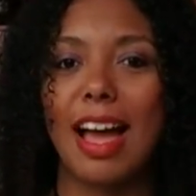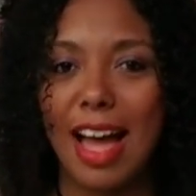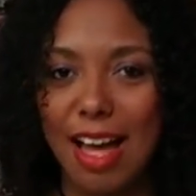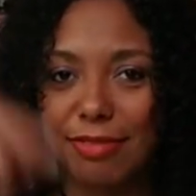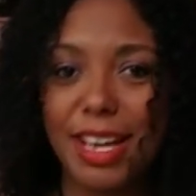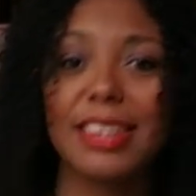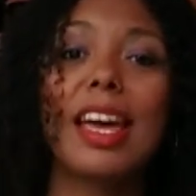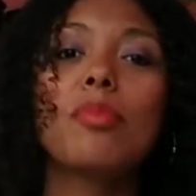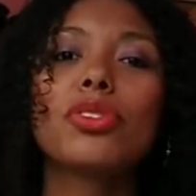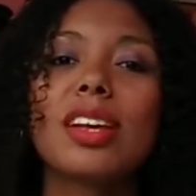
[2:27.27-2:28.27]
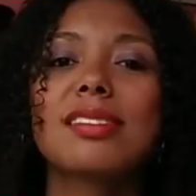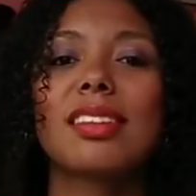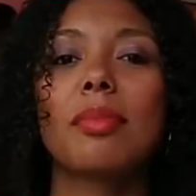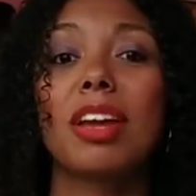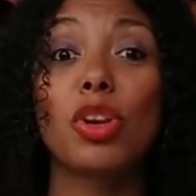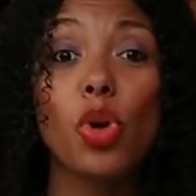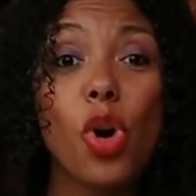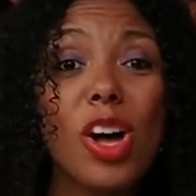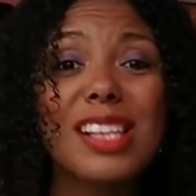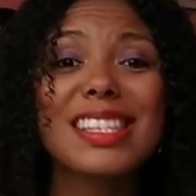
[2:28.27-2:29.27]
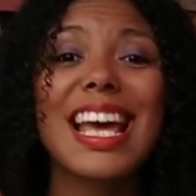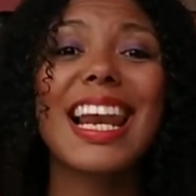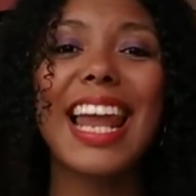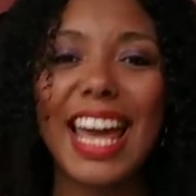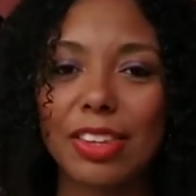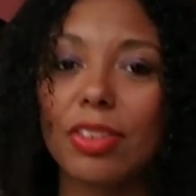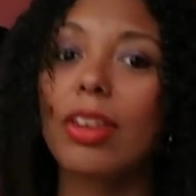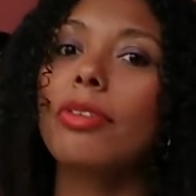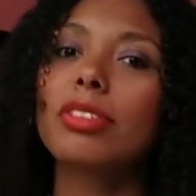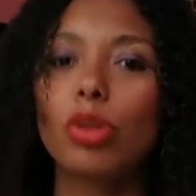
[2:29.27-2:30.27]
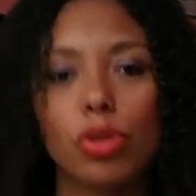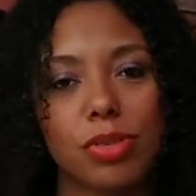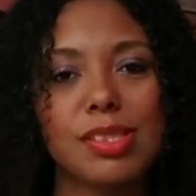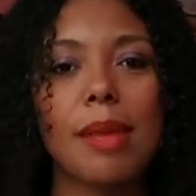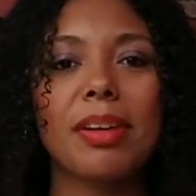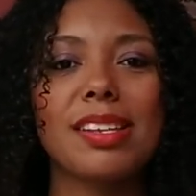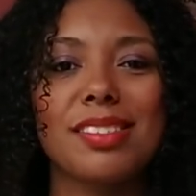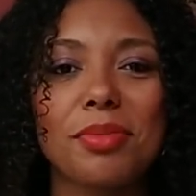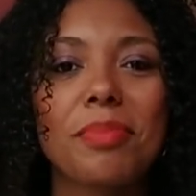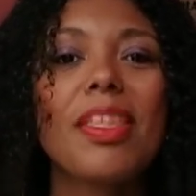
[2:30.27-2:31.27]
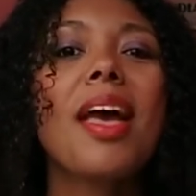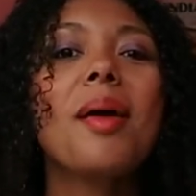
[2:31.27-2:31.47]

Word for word: a, vai ter a mudança também nos eletro, não em todos, né, Brasil?